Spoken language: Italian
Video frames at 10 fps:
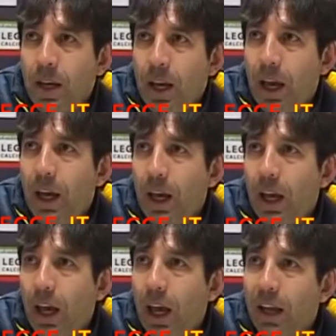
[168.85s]

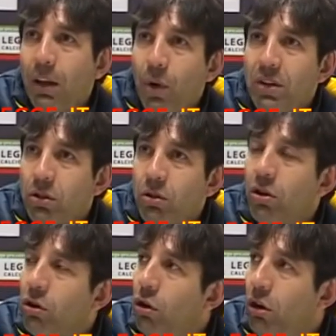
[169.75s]
e, e, di questo
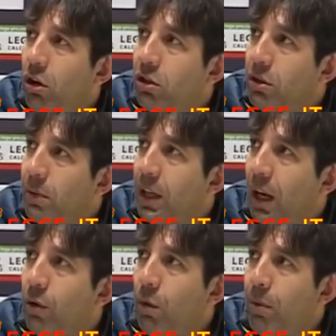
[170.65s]
sono orgoglioso perché
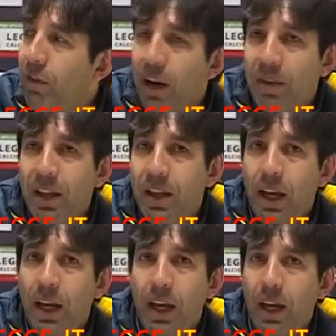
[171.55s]
il gruppo è
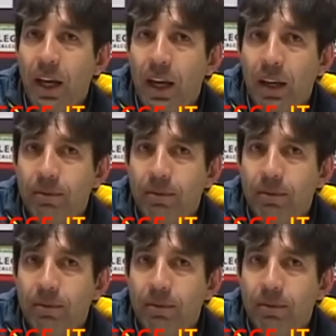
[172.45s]
veramente